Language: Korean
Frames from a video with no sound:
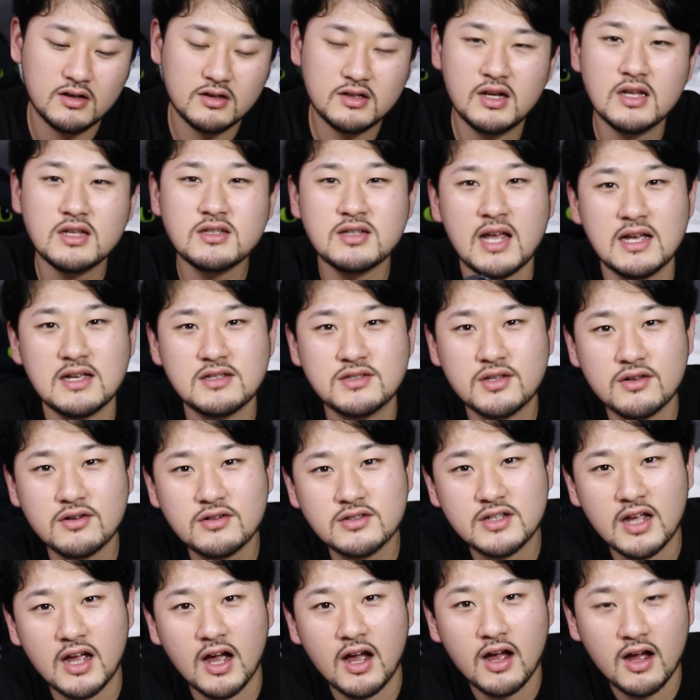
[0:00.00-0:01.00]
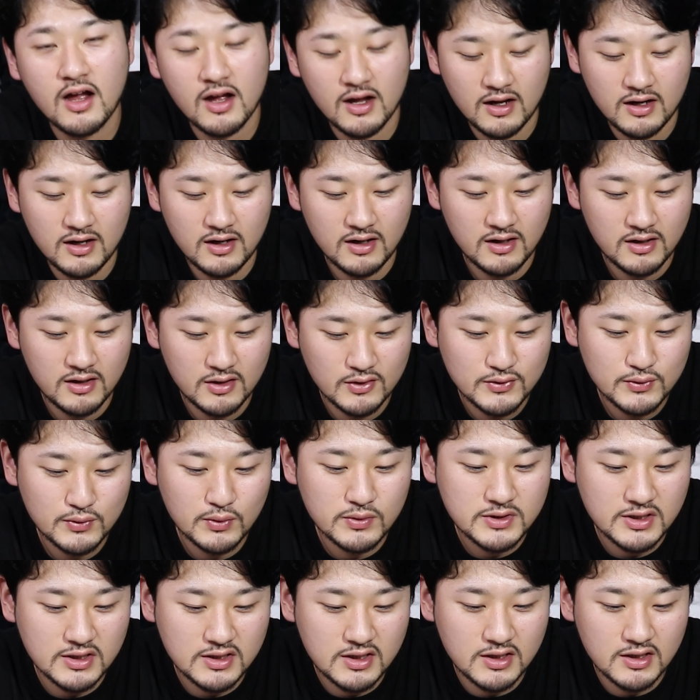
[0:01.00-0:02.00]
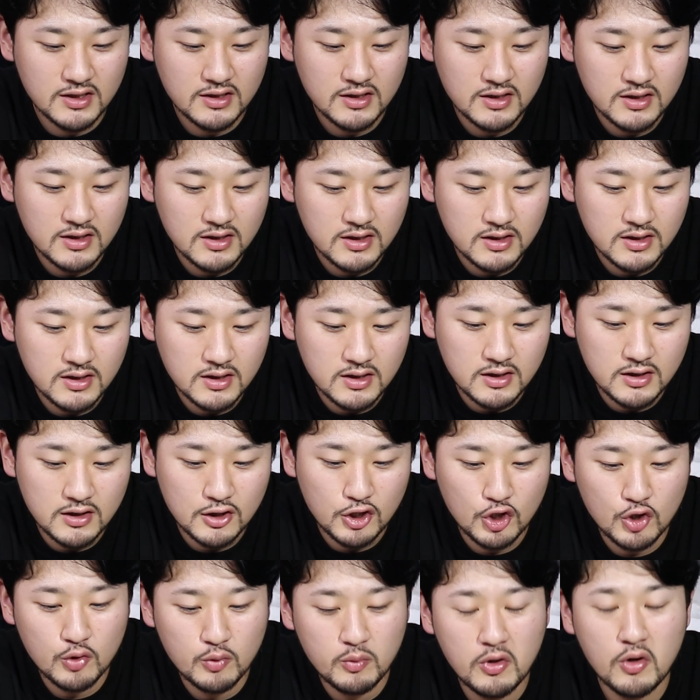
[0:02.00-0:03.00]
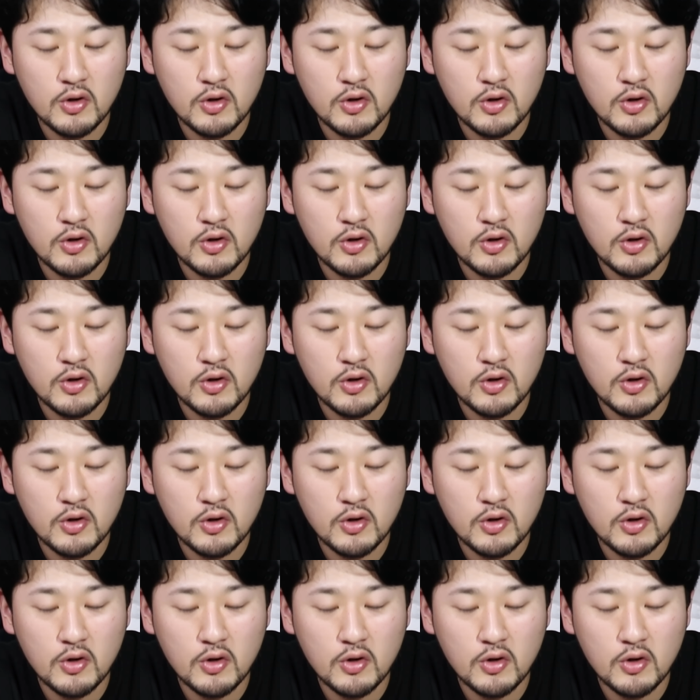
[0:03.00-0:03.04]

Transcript: 그래서 샀어 그냥 솔직히 이거